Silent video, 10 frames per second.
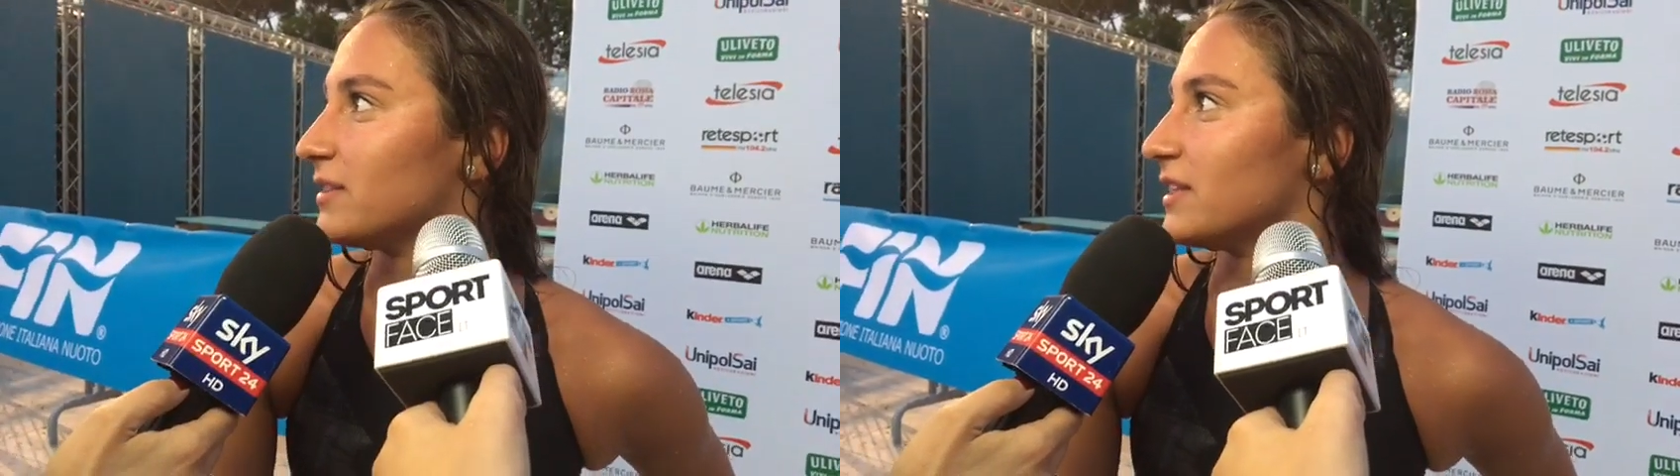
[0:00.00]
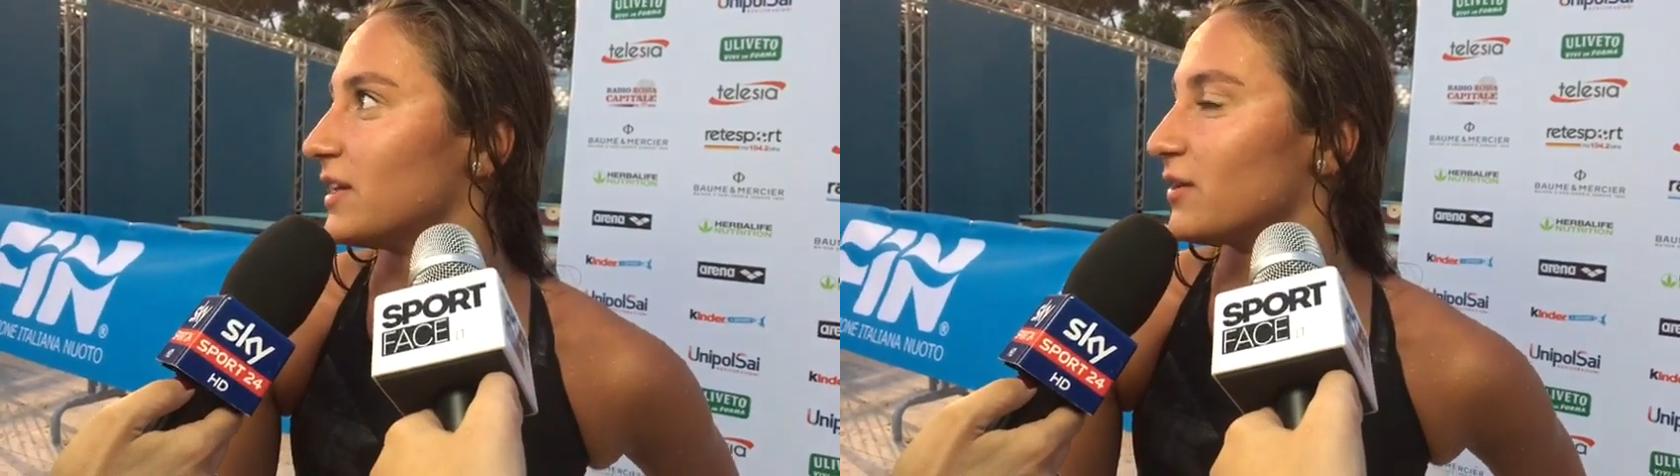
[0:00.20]

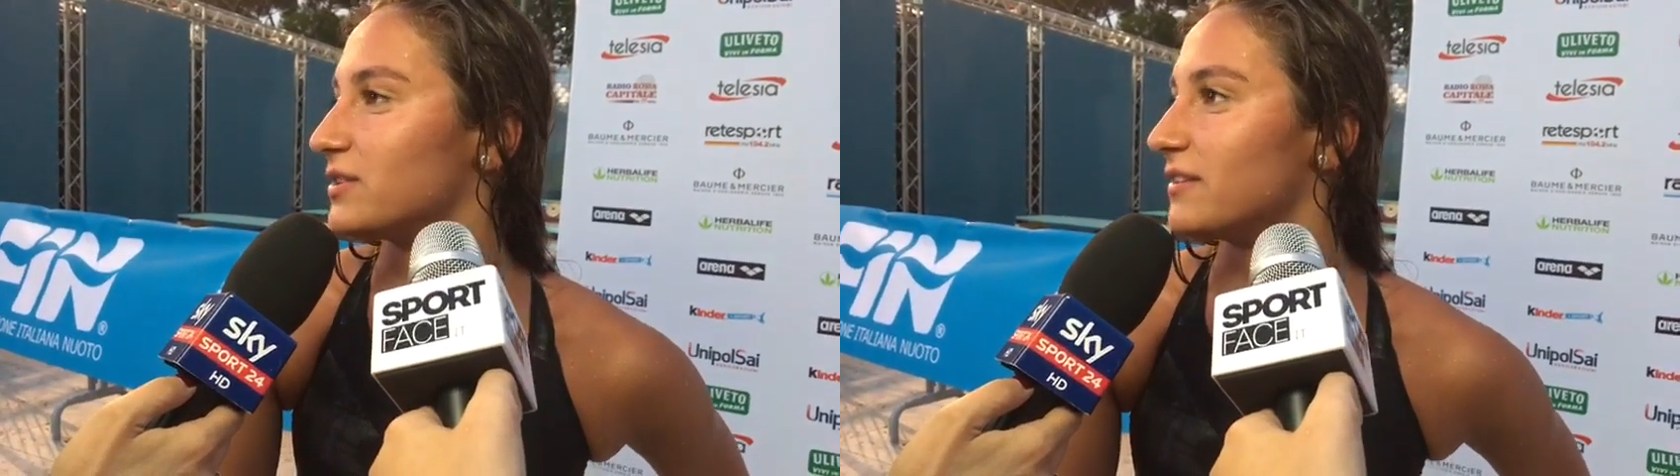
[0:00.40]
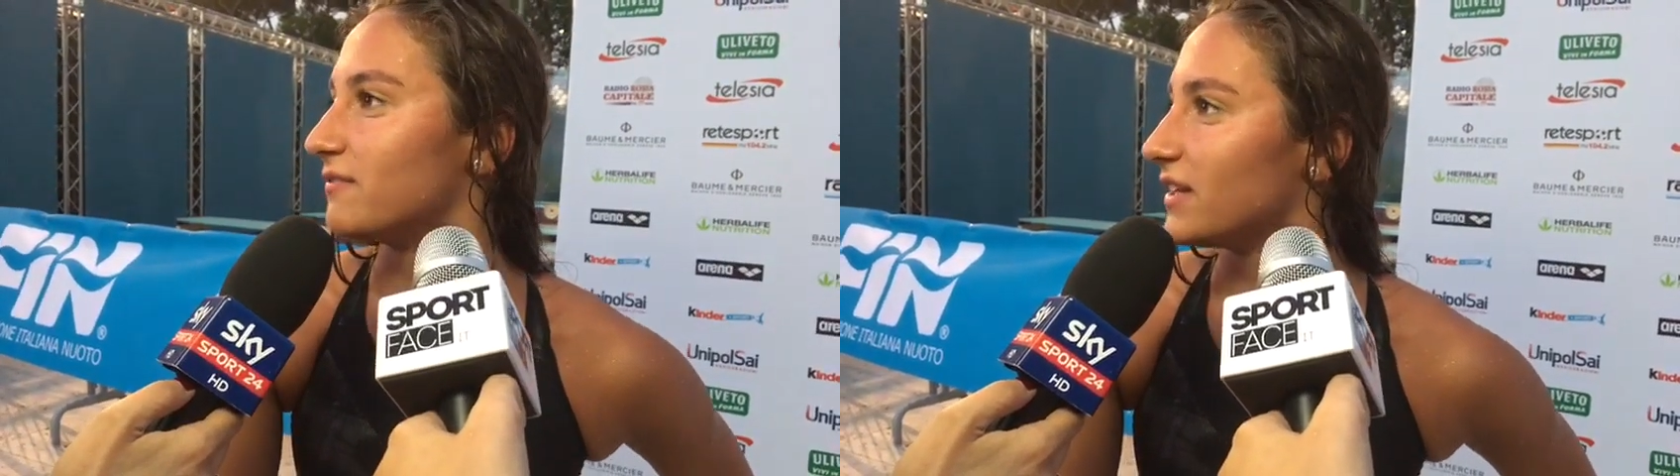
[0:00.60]
quindi
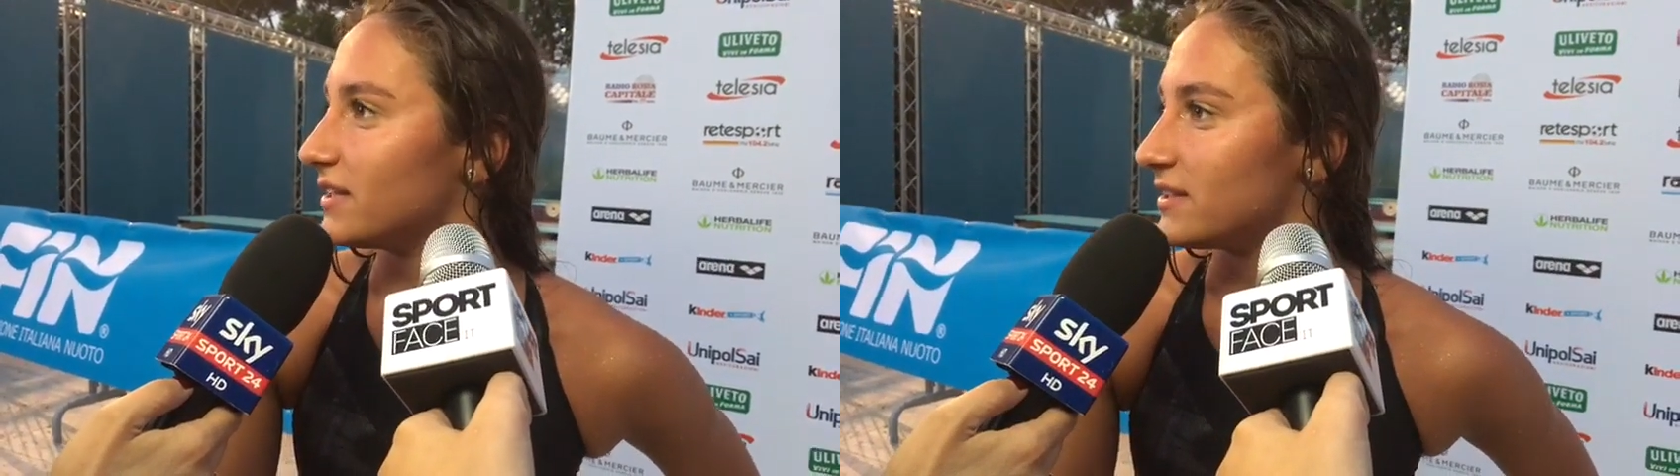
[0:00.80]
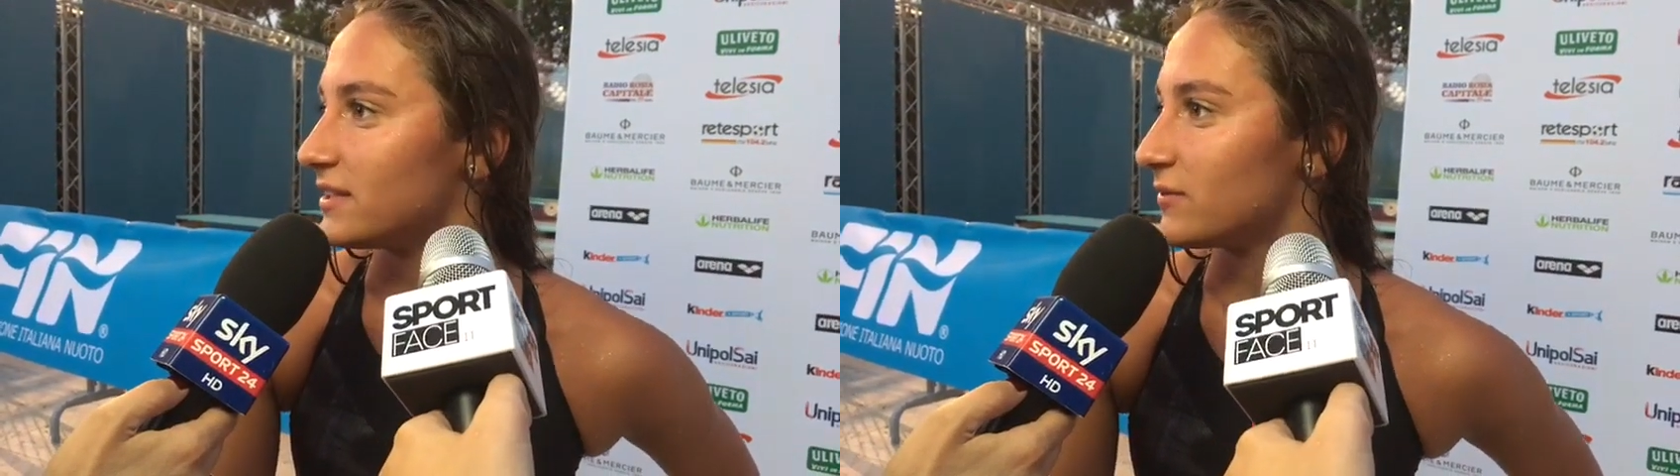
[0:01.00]
8,20